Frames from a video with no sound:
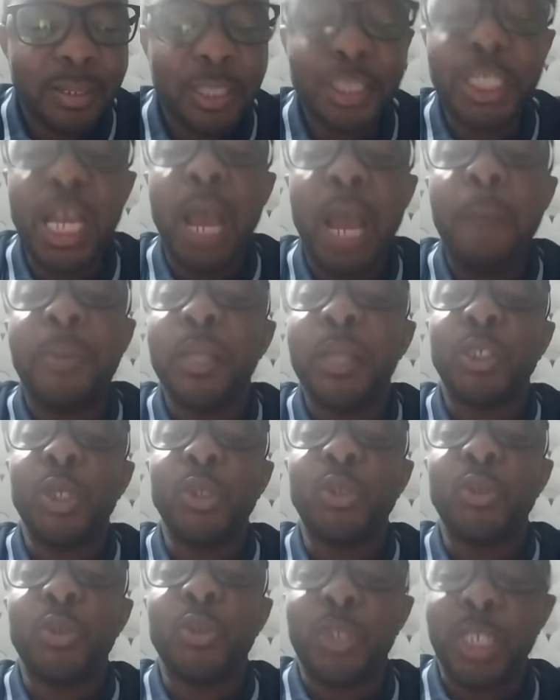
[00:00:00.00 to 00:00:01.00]
J'ai apprécié
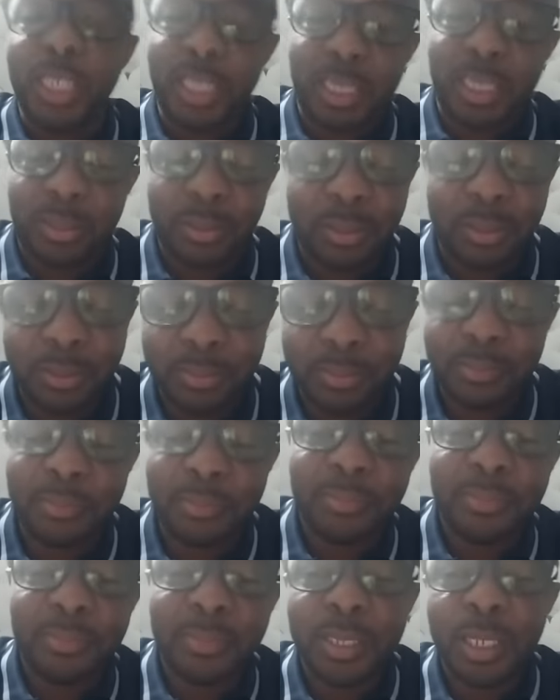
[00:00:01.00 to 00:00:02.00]
ce titre.
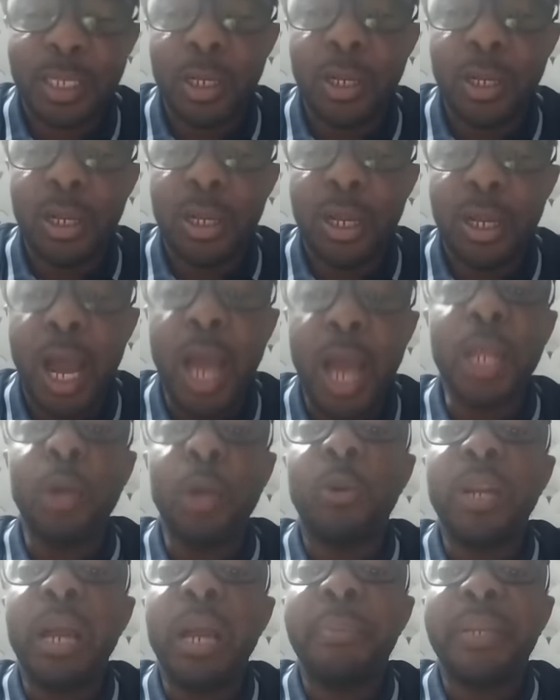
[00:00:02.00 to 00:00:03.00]
Henri
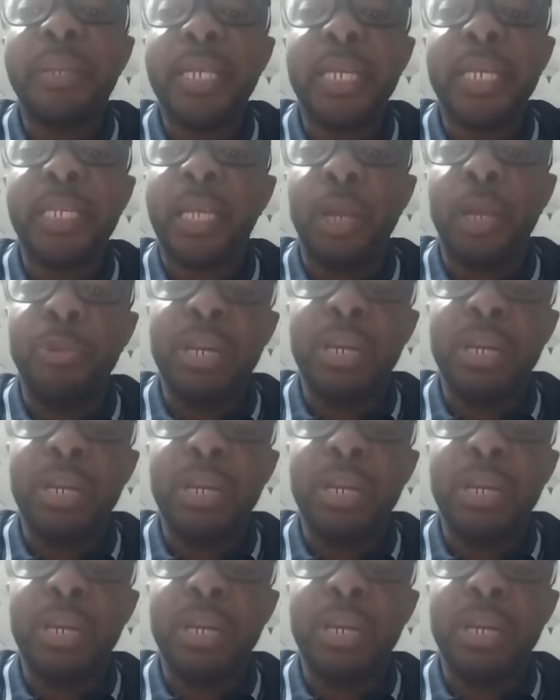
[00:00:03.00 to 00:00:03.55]
Bédier dit que lui